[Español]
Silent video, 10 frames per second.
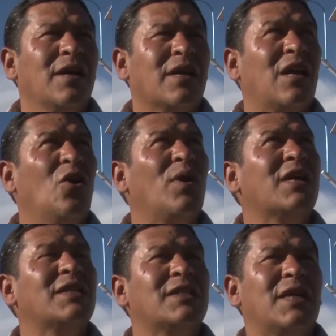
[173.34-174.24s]
que la obra
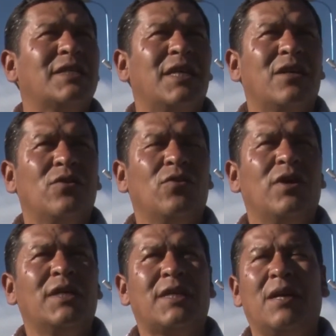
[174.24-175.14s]
que se está
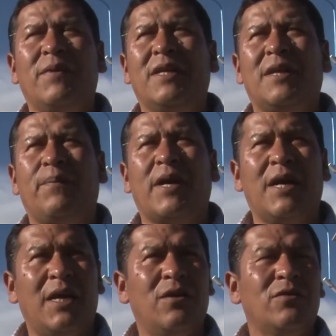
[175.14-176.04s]
haciendo es realmente para
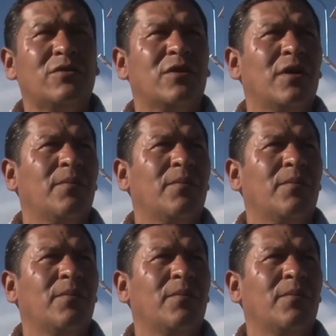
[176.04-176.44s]
ellos,